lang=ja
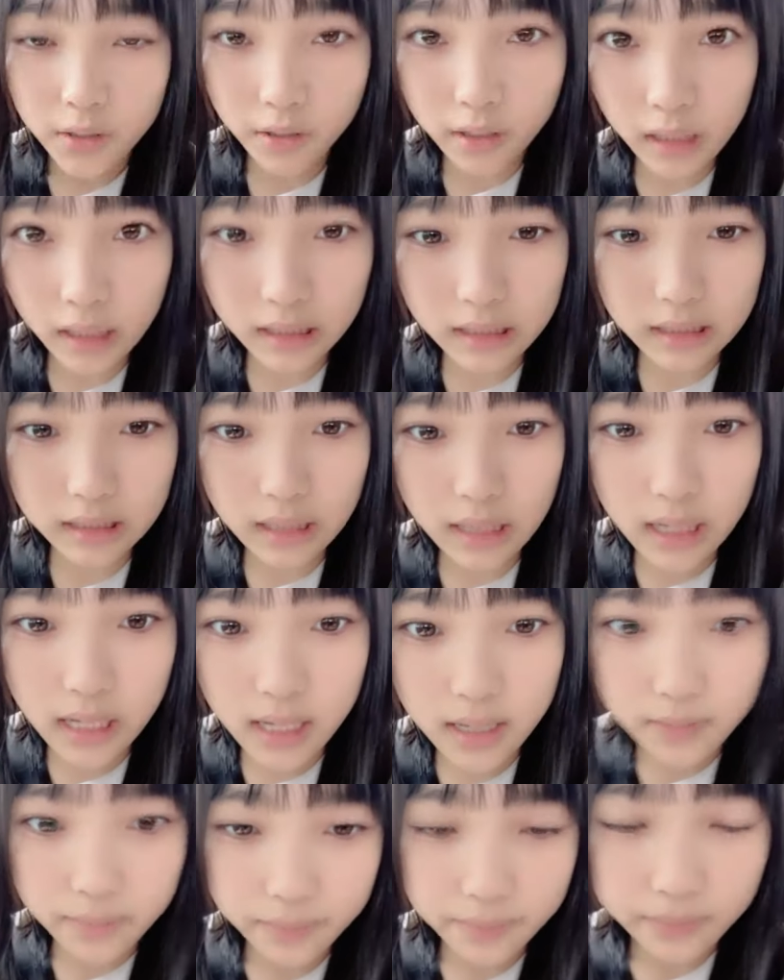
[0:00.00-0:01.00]
よかっ
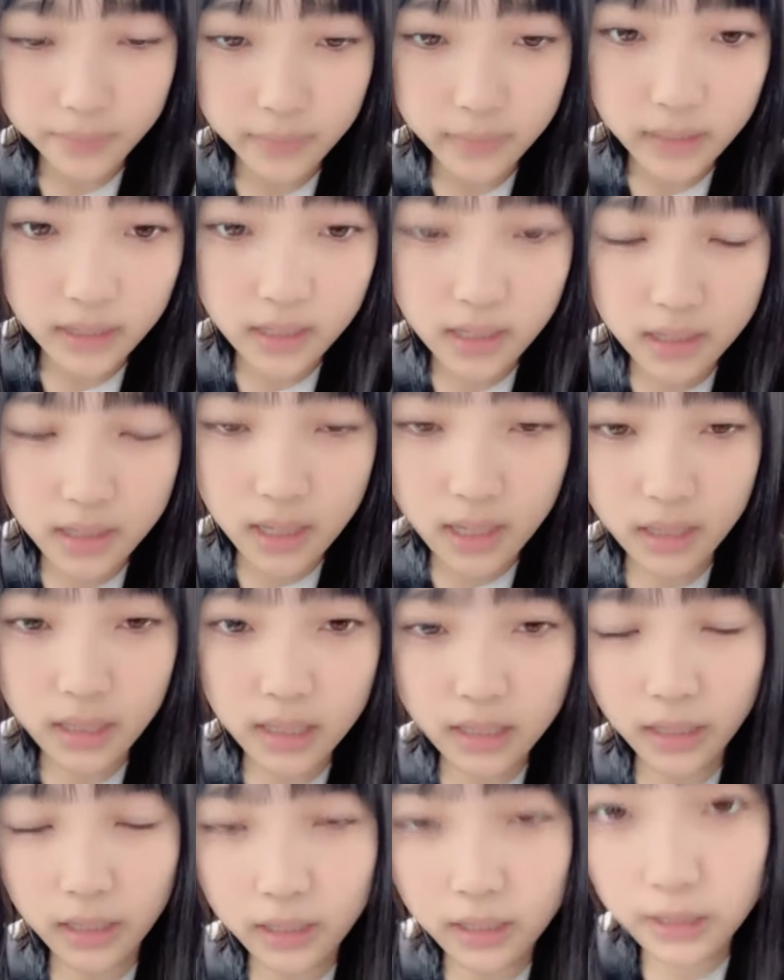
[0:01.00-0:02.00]
たいい天気だ